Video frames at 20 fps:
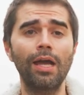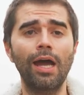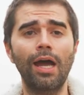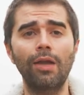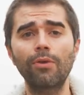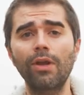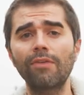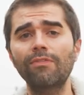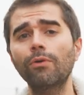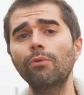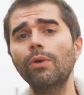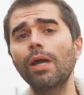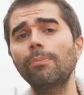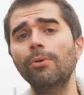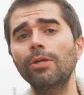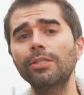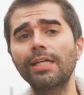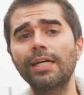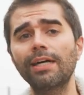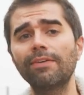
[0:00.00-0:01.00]
hay una figura
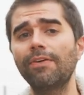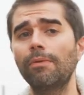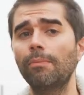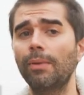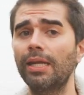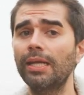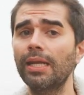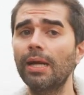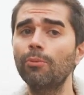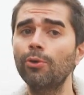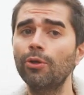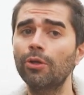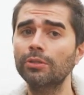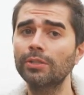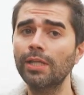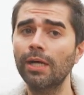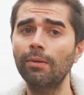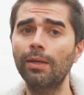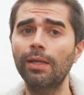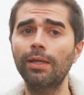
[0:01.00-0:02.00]
política femenina muy
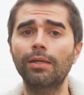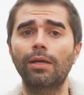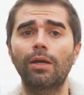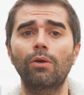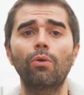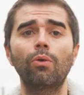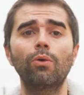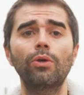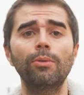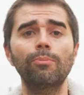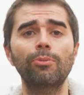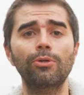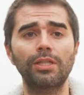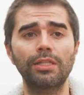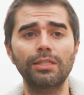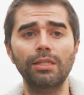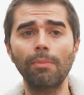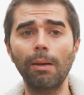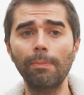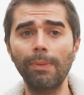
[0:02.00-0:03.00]
notable que jugó un
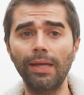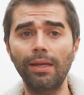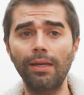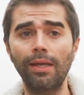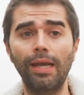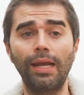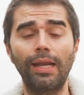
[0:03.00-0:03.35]
importante papel